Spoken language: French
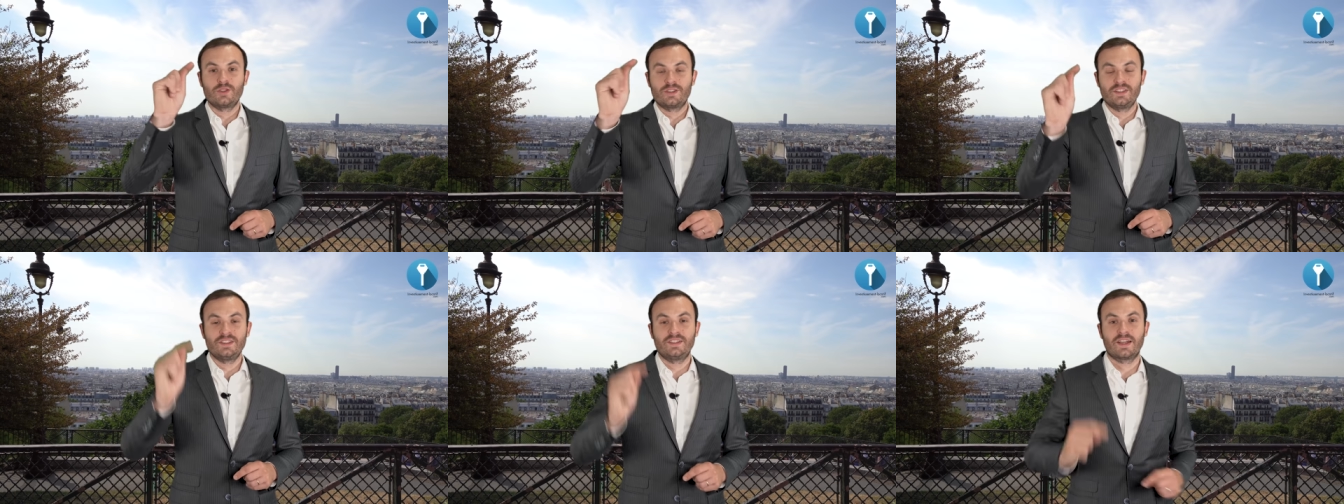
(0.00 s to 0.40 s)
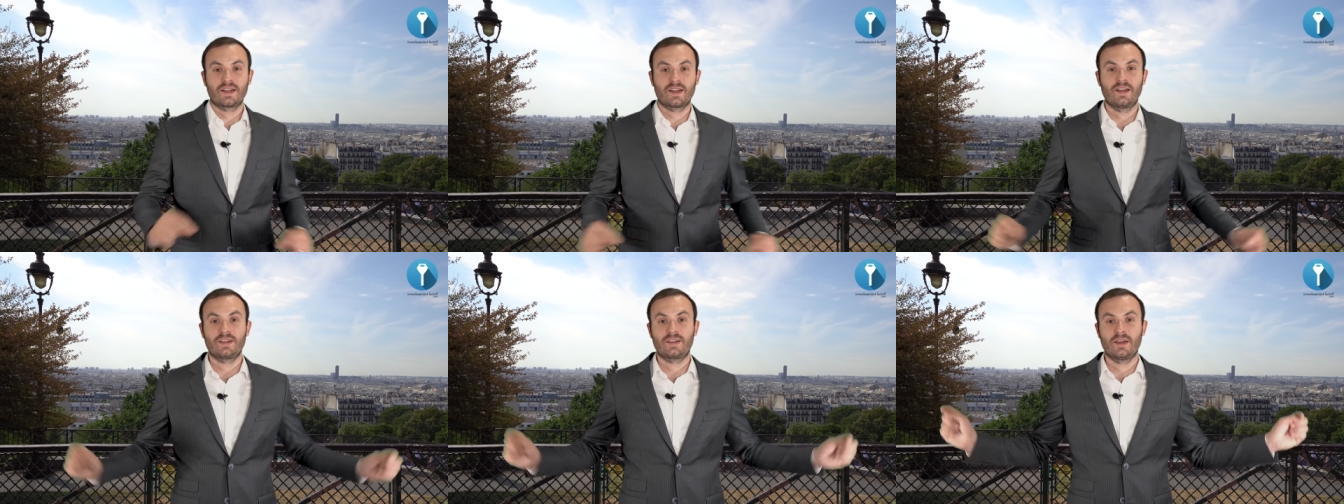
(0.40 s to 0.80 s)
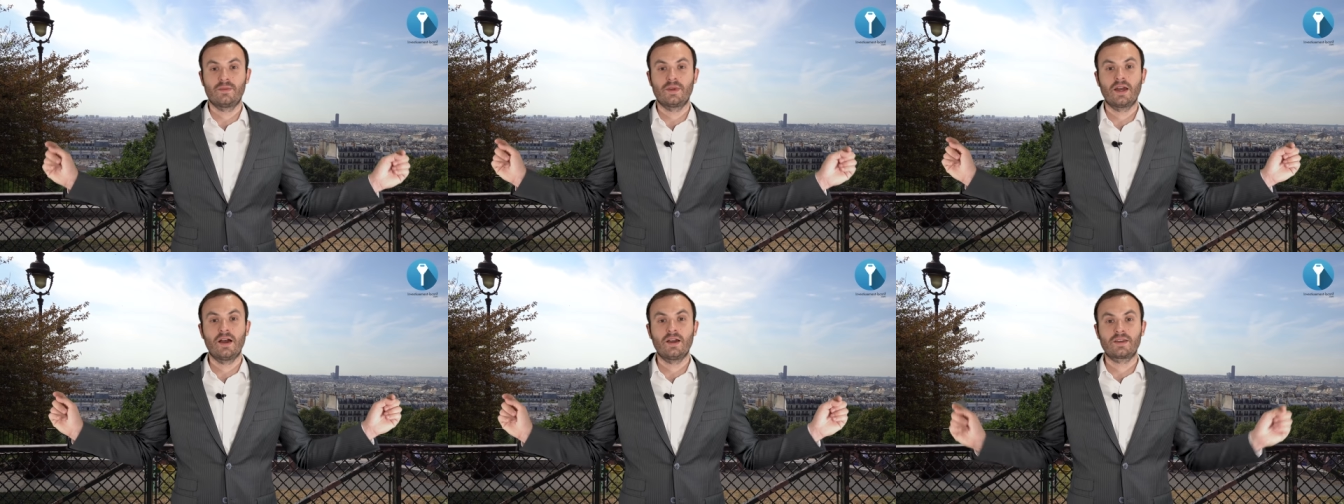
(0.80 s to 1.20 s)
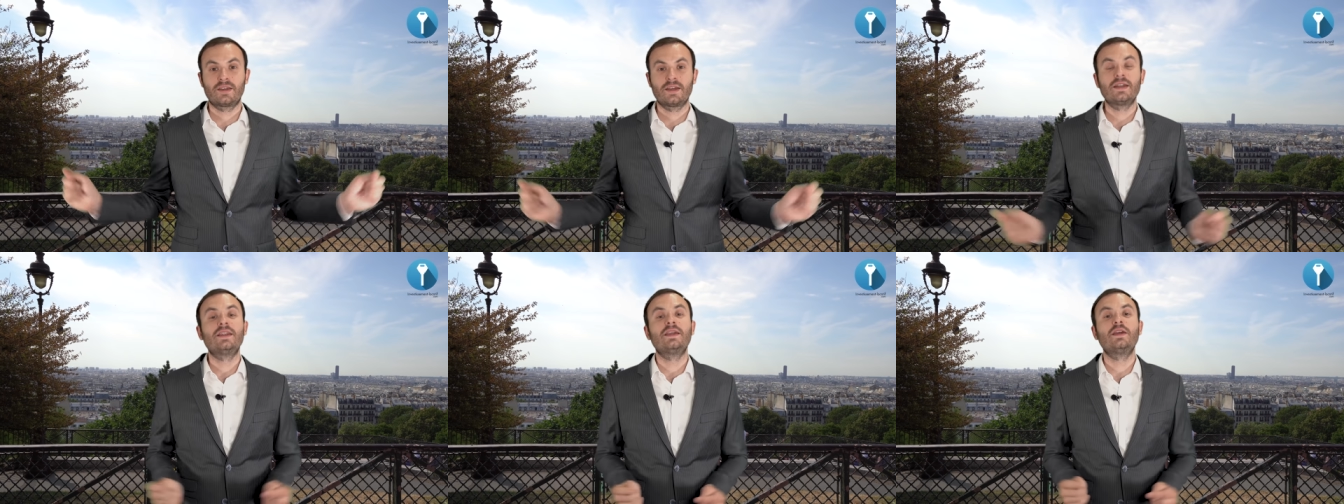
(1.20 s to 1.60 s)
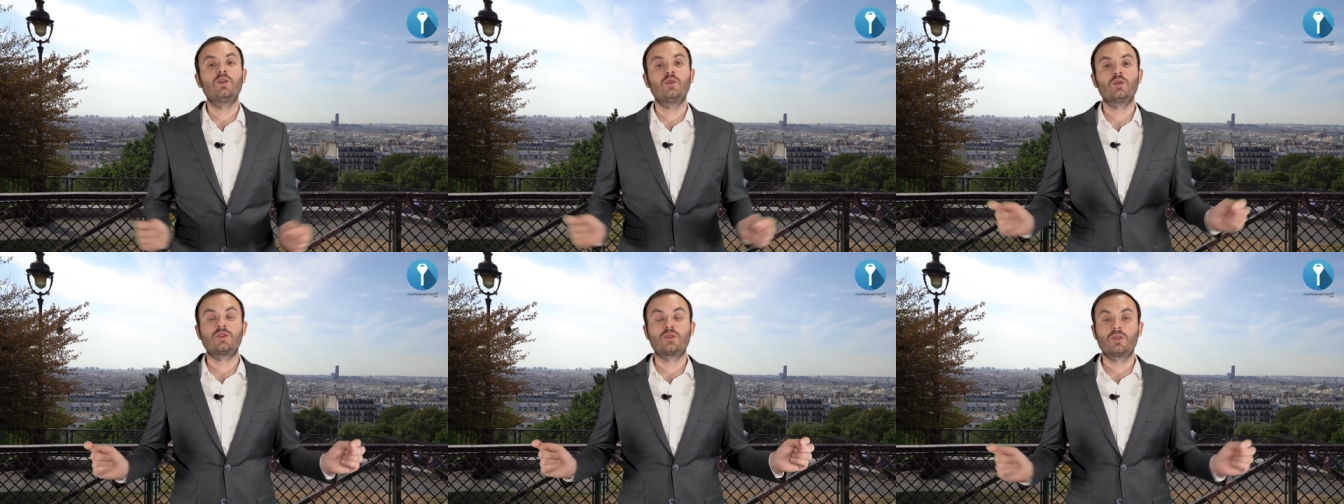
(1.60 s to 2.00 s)
aussi derrière la caméra quel est
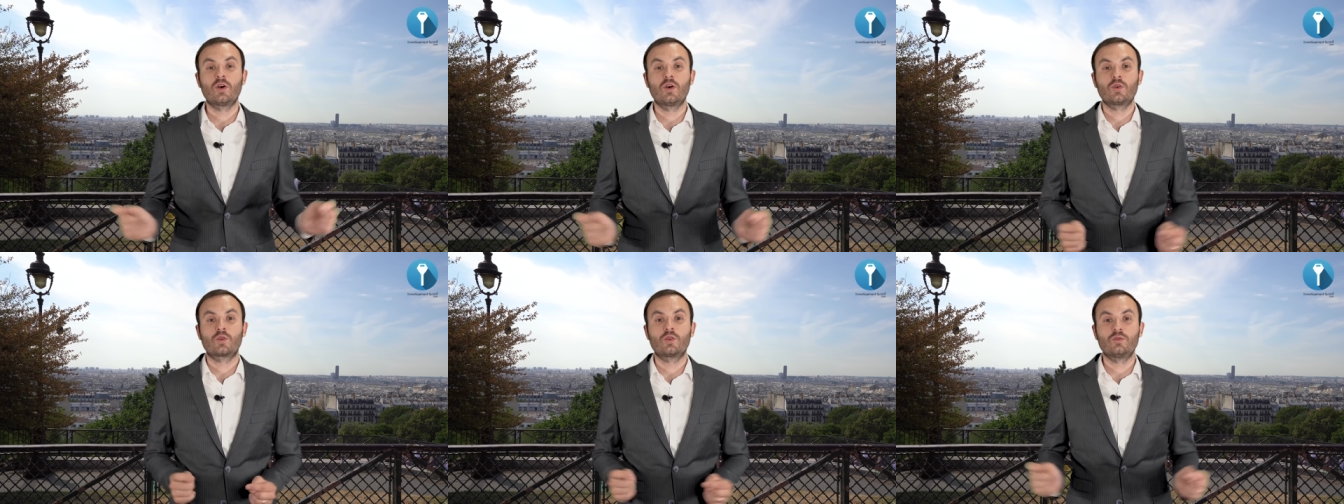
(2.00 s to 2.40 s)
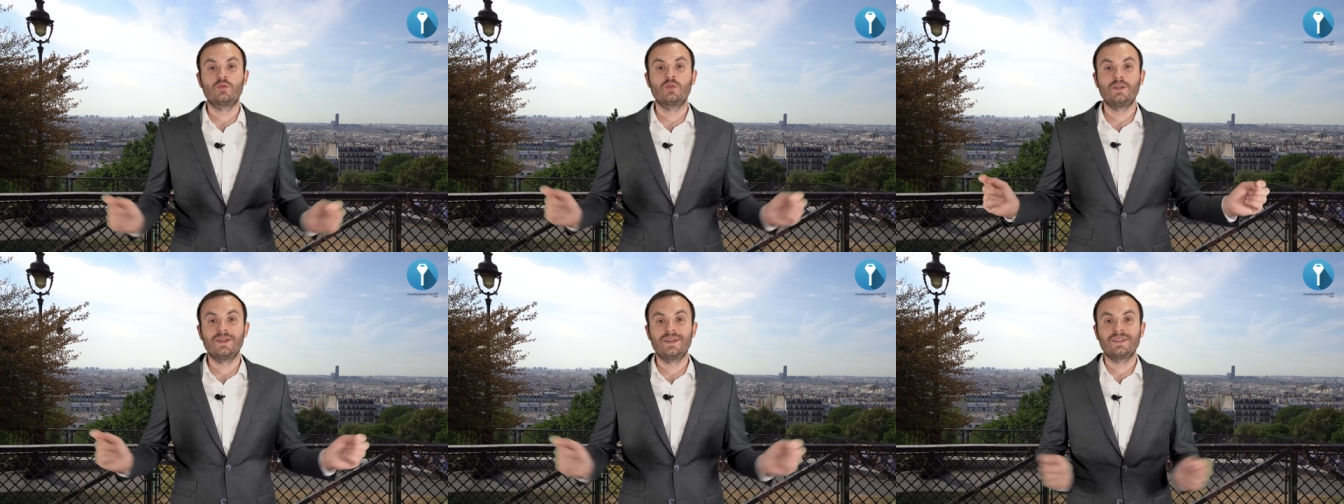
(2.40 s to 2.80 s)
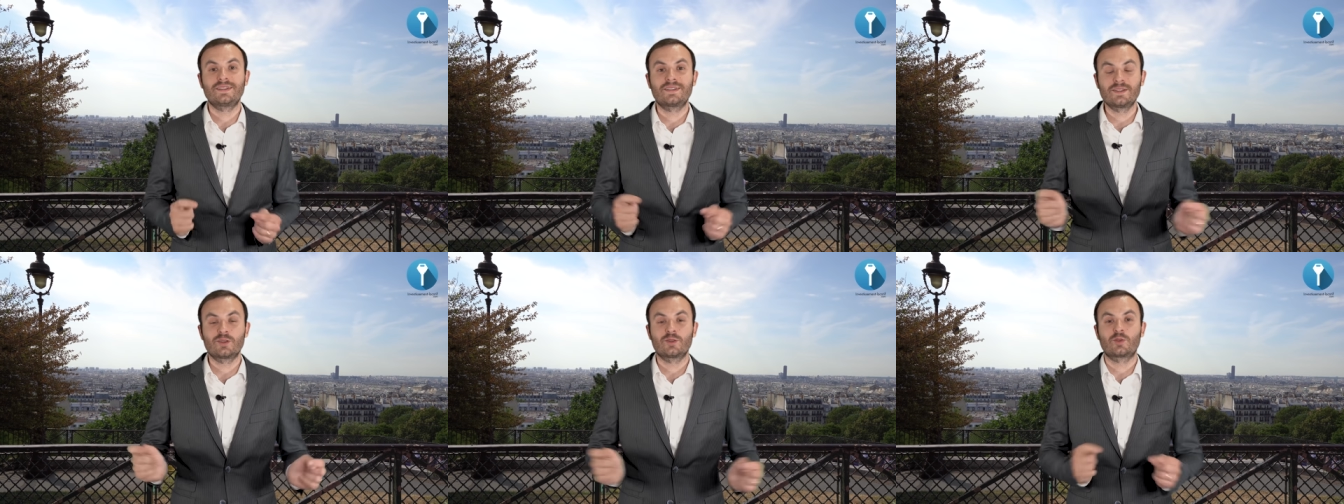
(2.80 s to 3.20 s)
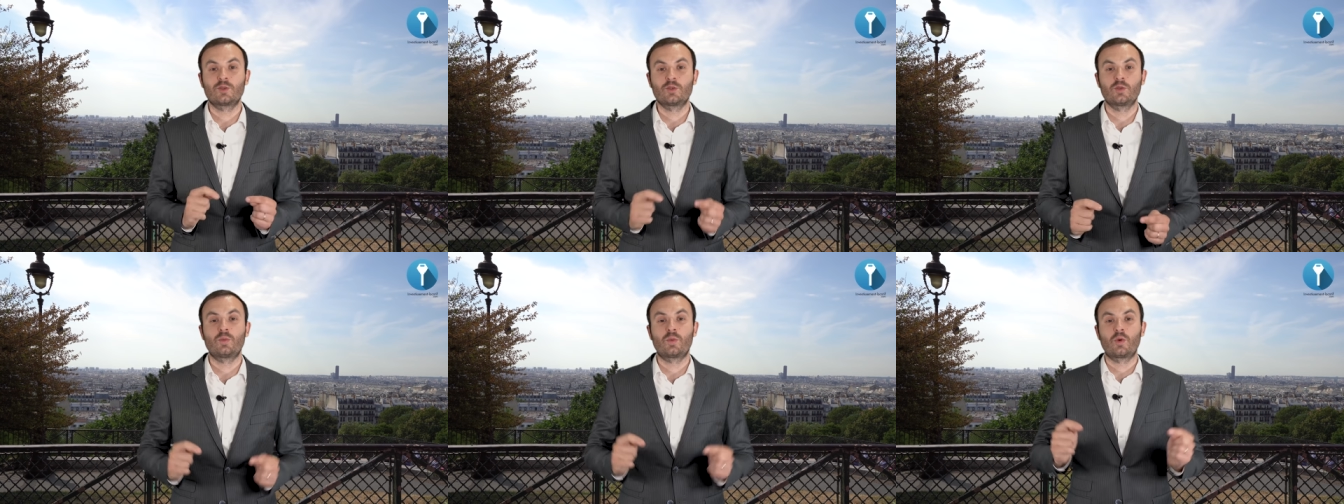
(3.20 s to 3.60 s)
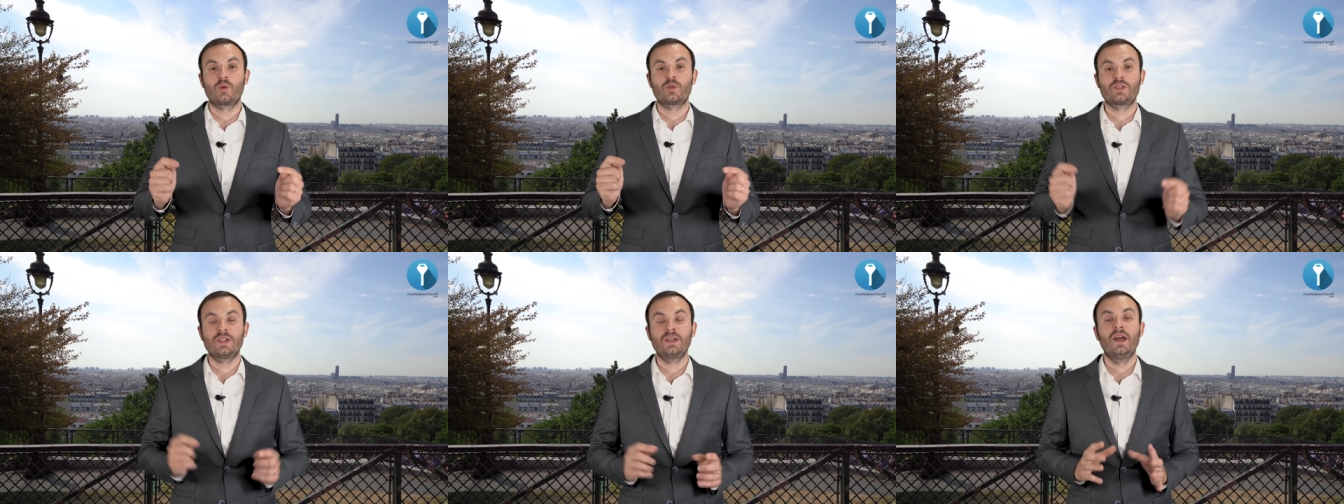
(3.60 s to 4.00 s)
le temps que vous laissez entre deux
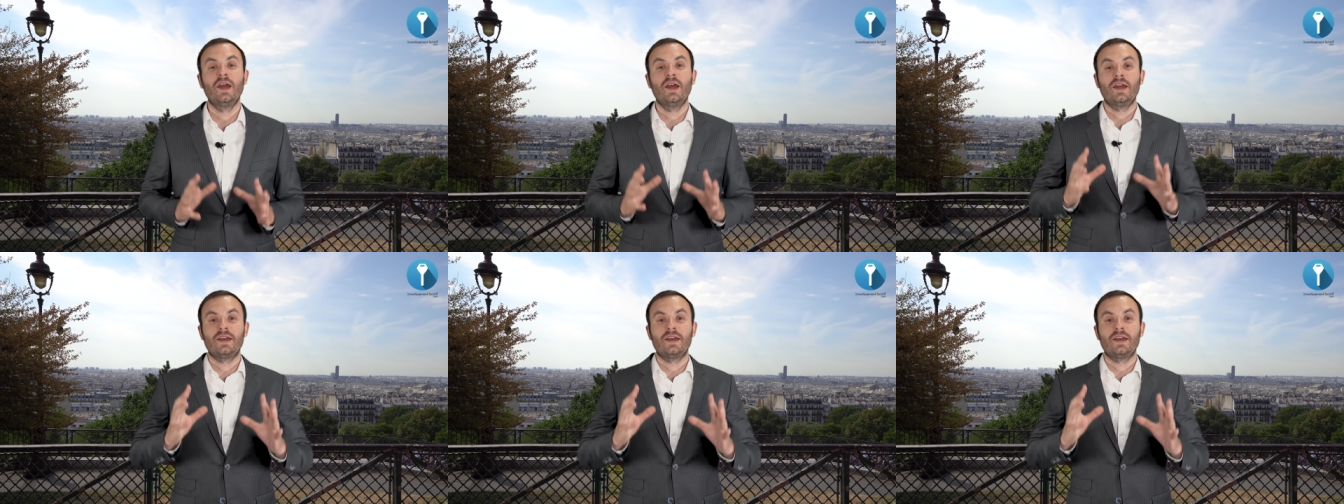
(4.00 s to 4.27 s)
projets